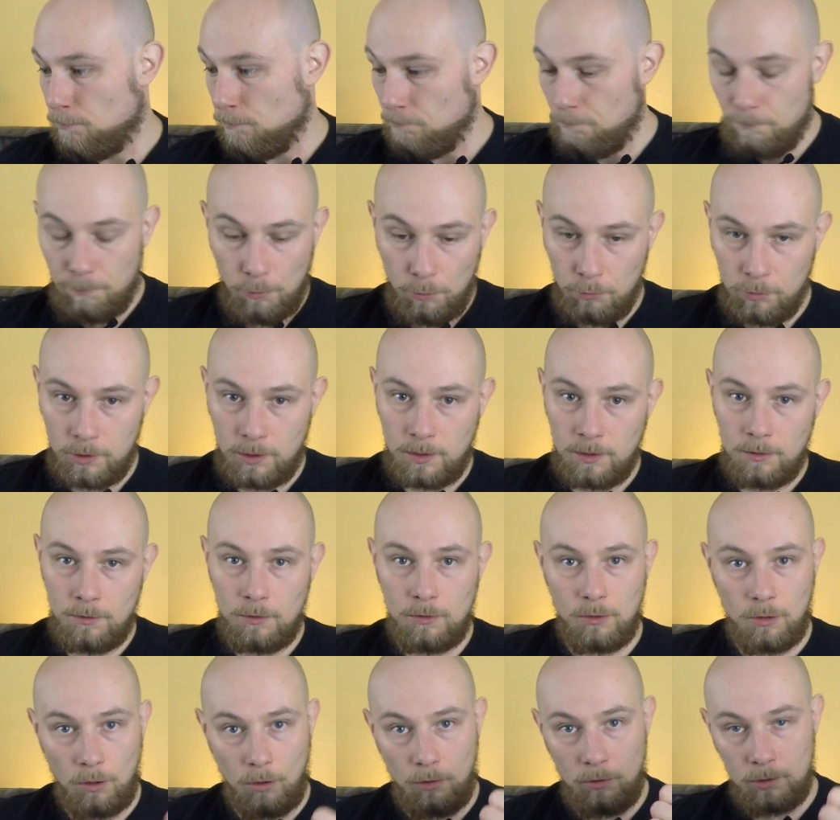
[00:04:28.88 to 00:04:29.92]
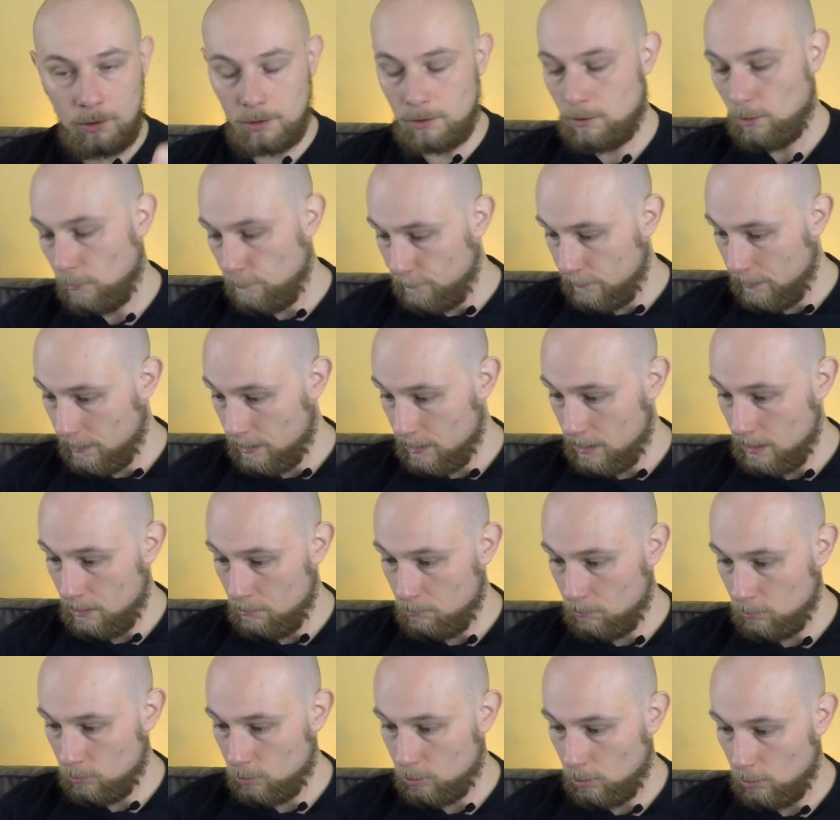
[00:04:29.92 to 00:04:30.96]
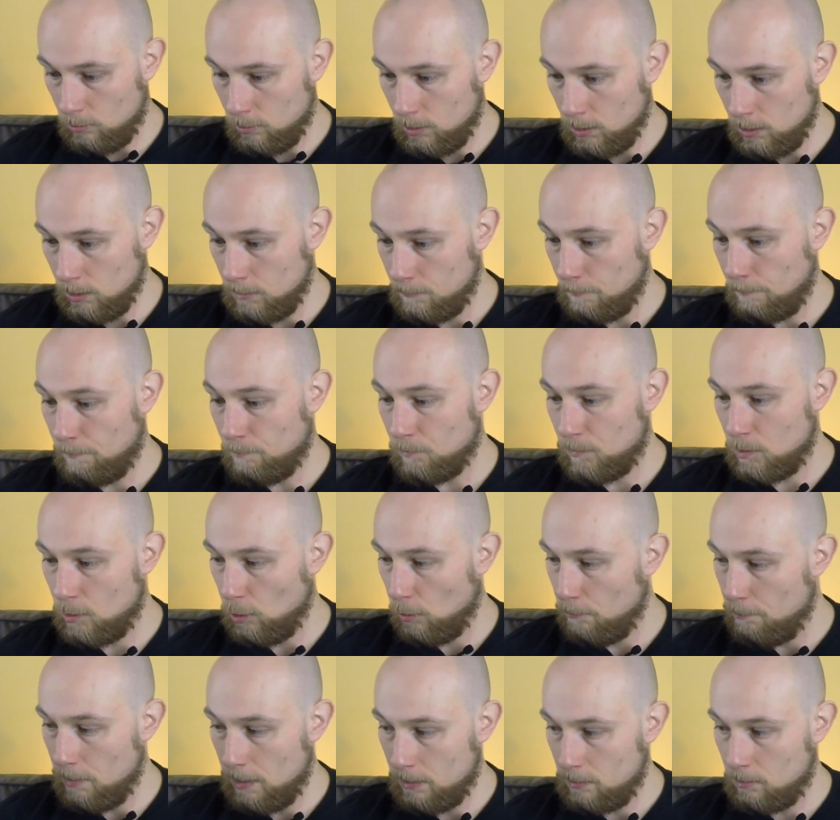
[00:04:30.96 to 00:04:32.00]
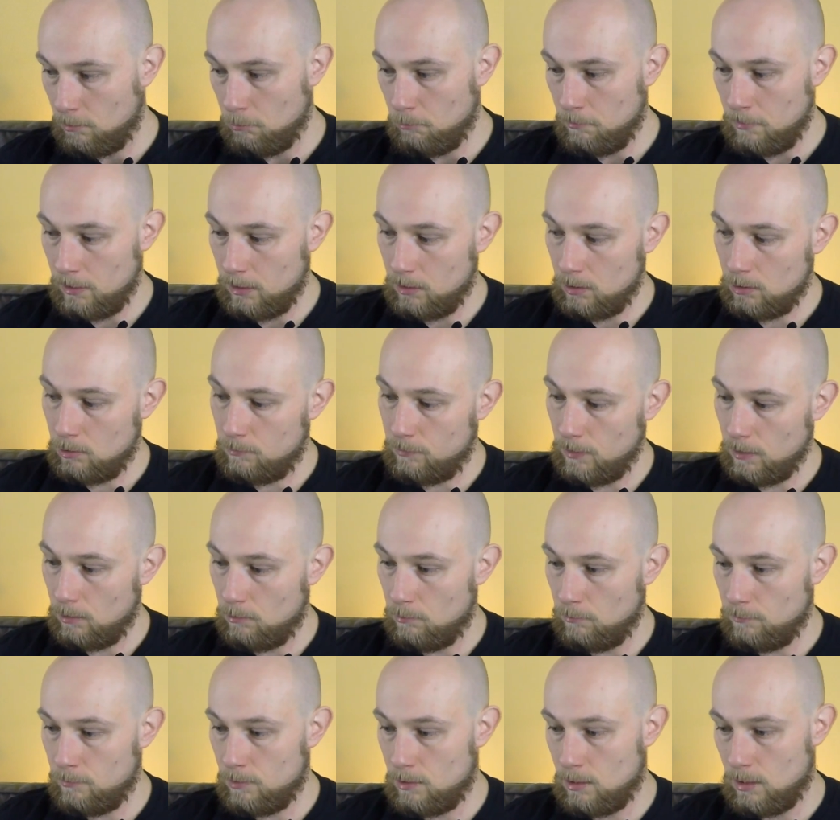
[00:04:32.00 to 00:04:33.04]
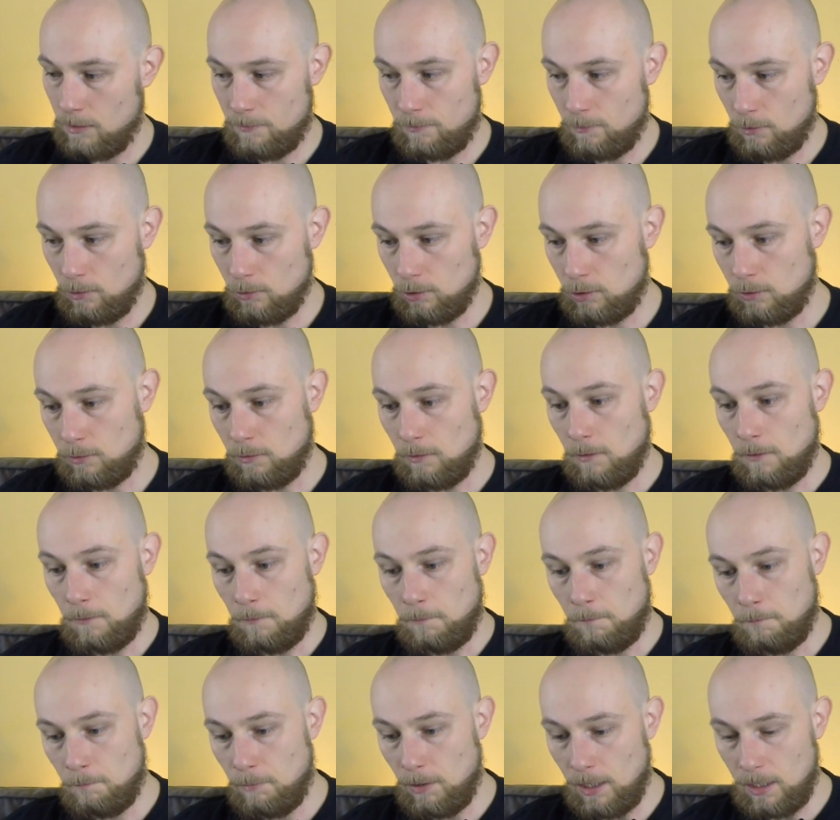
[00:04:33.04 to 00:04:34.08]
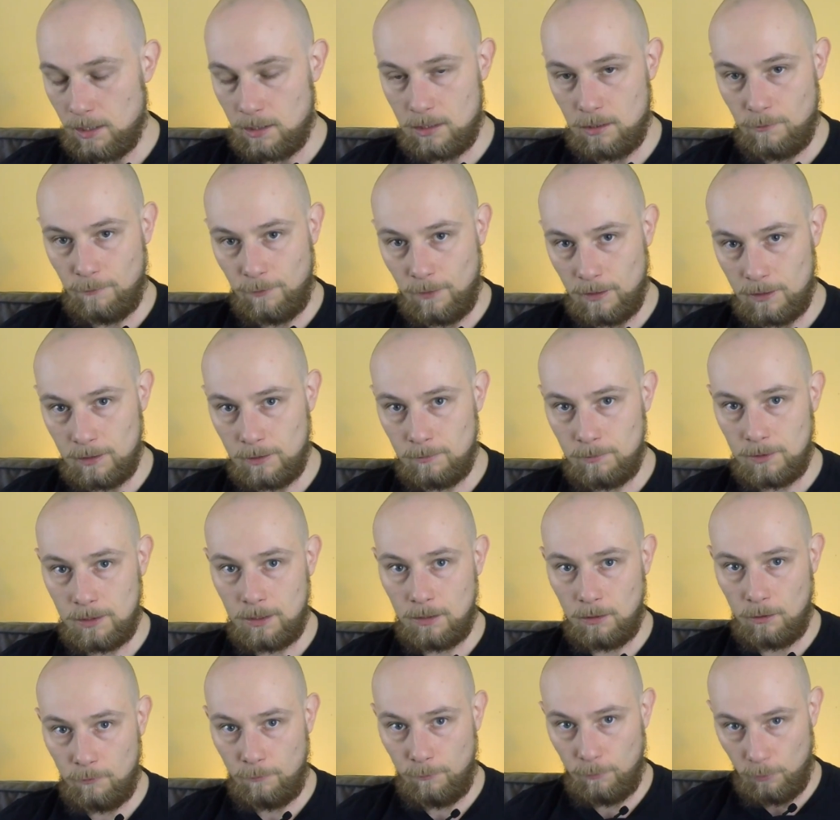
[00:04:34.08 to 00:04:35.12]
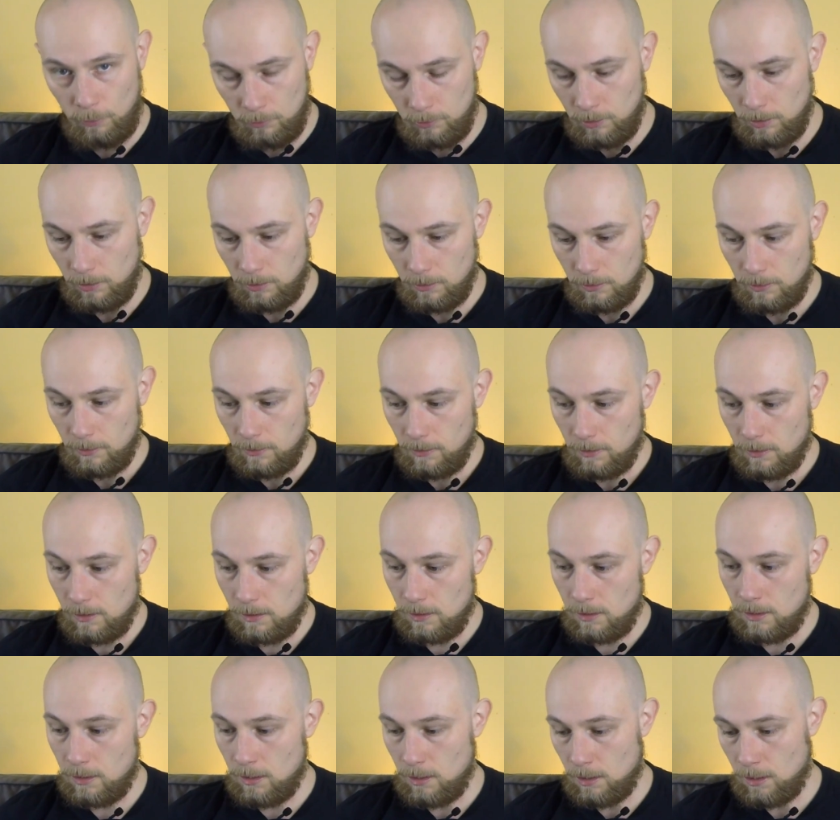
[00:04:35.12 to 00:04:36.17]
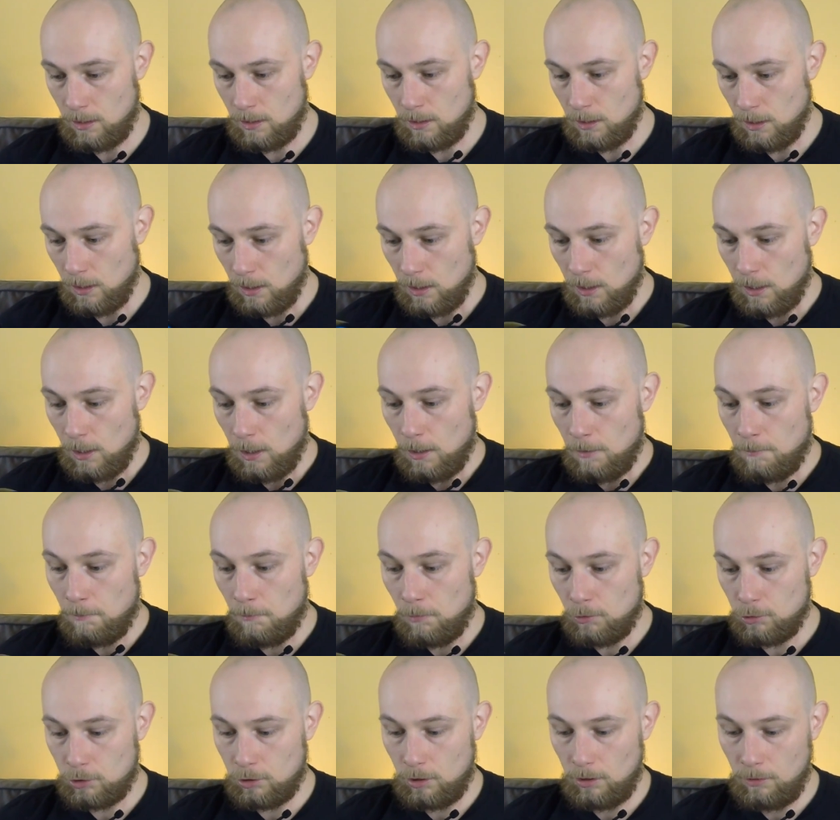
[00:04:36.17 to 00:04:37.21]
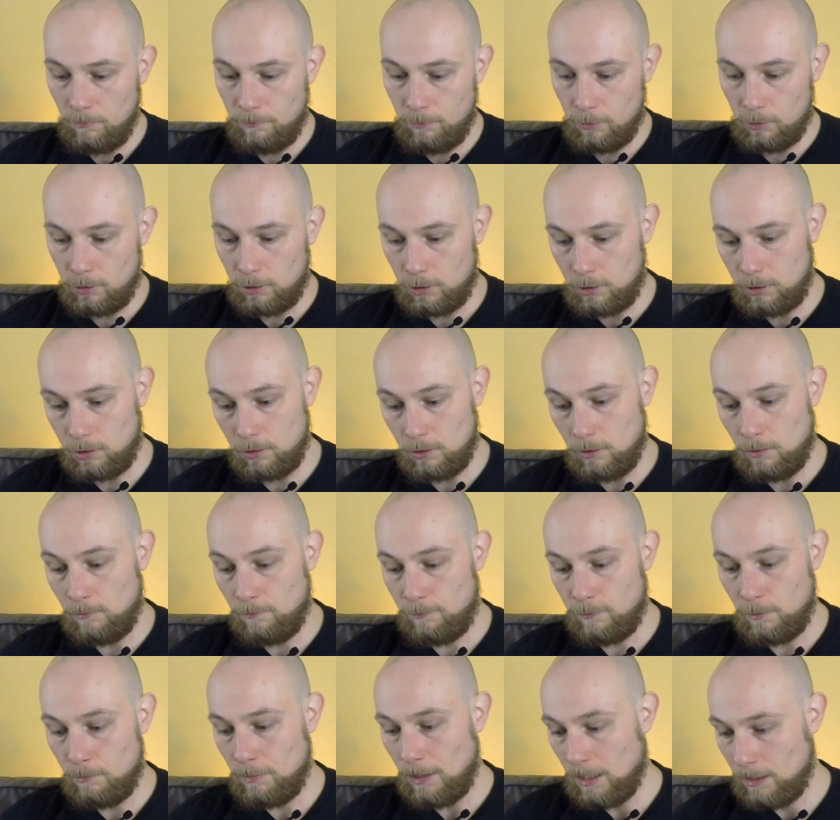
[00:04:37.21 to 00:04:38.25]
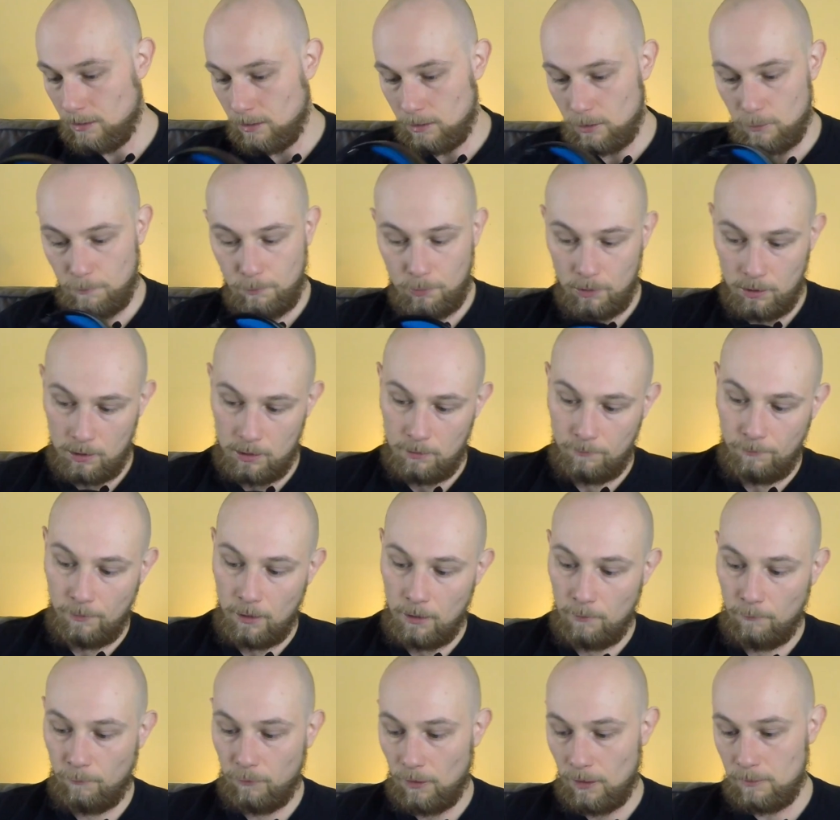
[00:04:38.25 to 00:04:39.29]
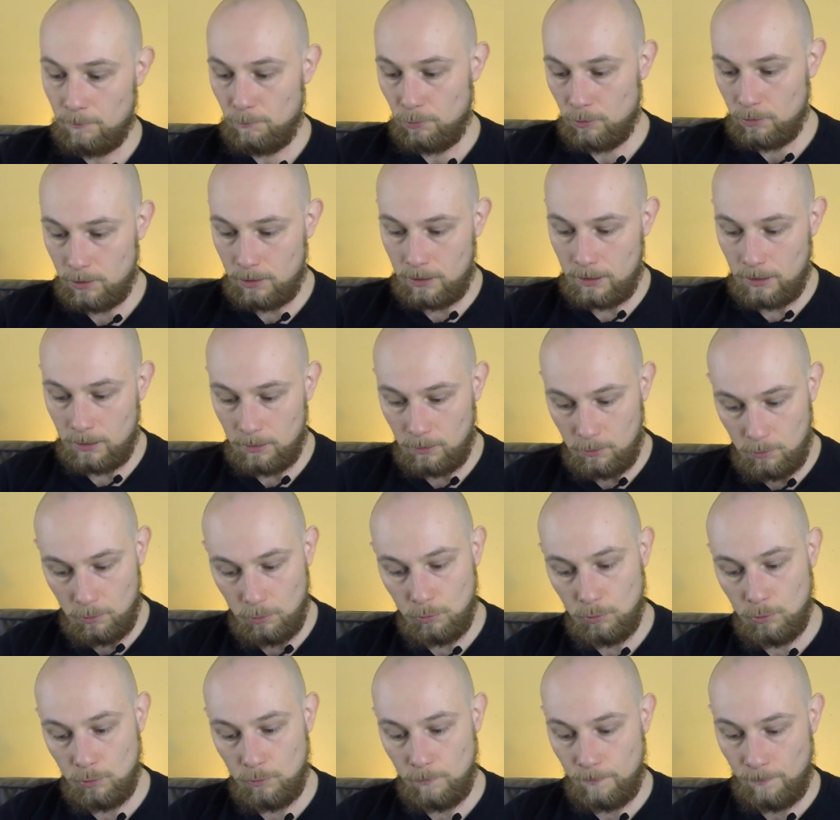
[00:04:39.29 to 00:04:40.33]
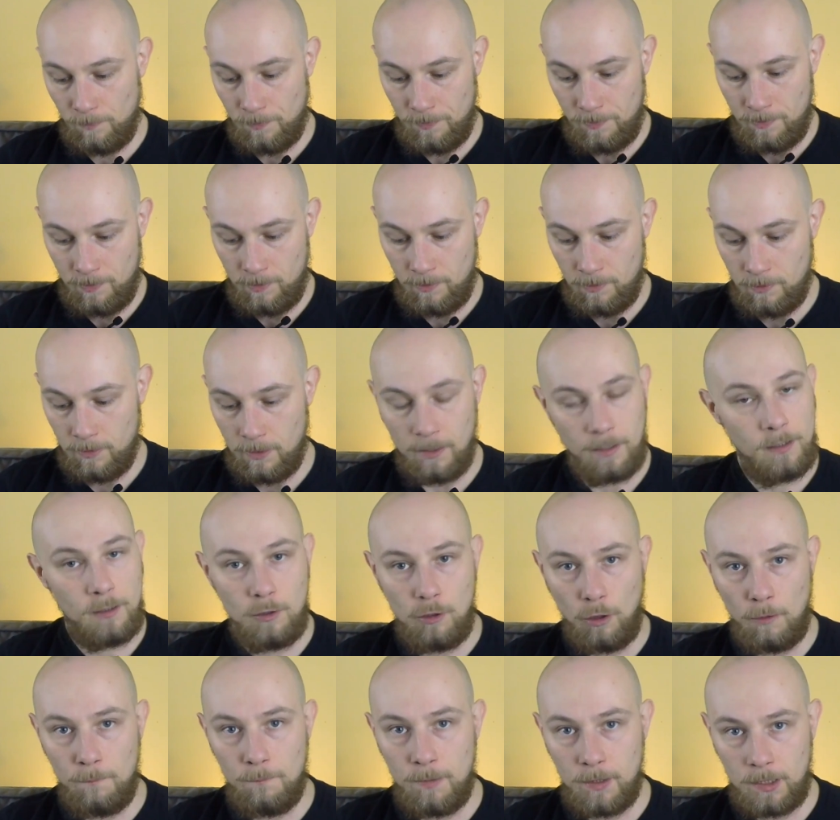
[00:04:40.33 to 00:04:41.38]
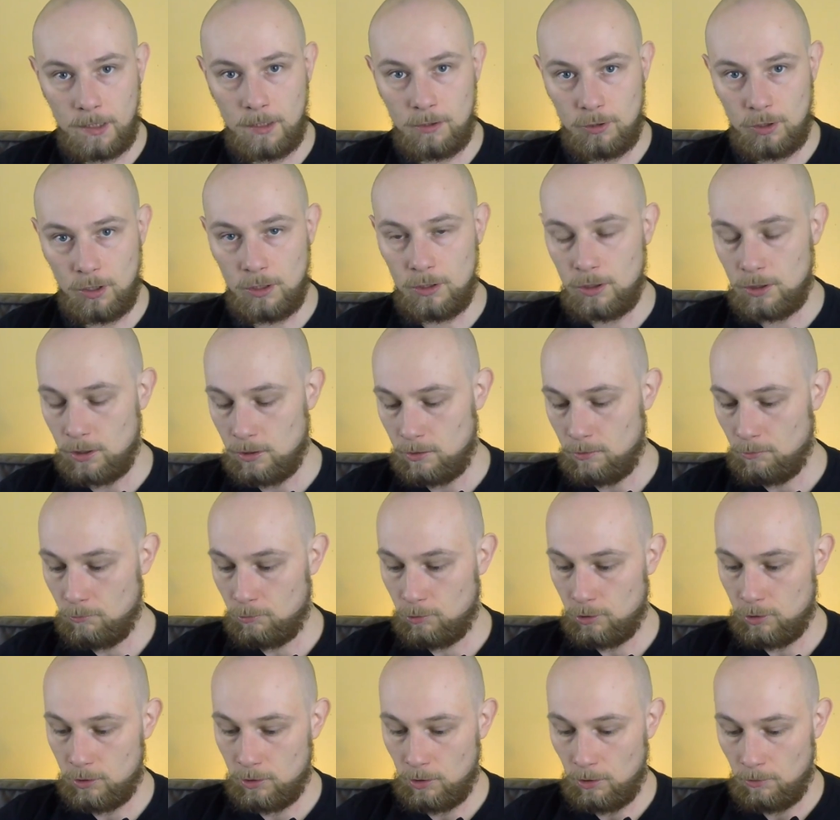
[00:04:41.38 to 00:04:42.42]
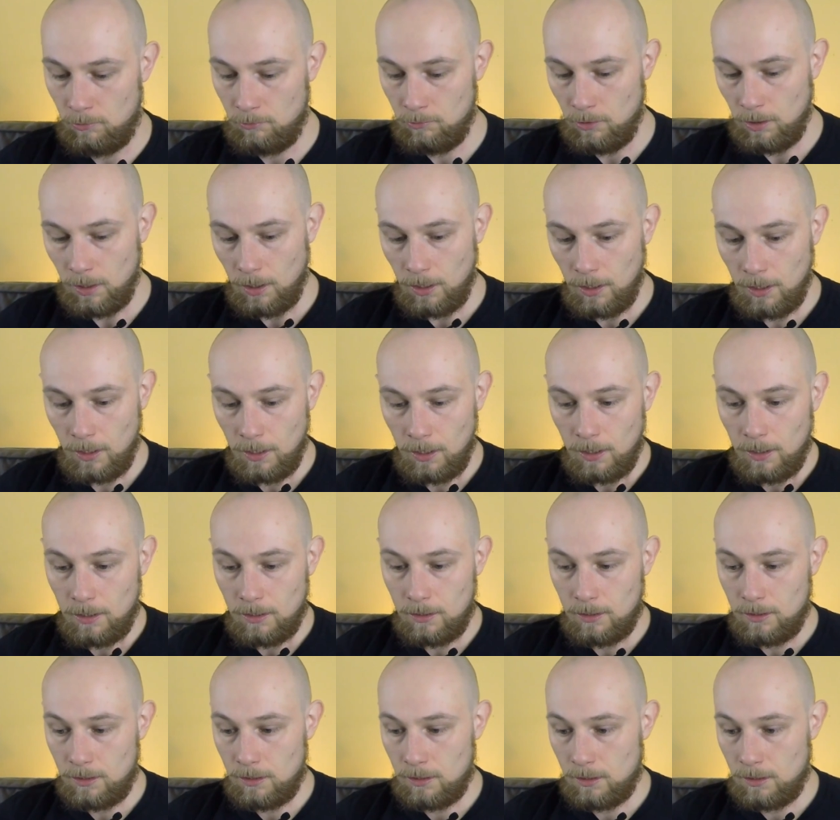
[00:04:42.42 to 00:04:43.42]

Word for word: Plusy, no to soft załączony, dobre tłumienie dźwięków z zewnątrz, bardzo fajny mikrofon, e, możliwość wymiany, co pokazywałem w unboxingu, m, mm, tych gąbek, jeżeli się zużyją, e,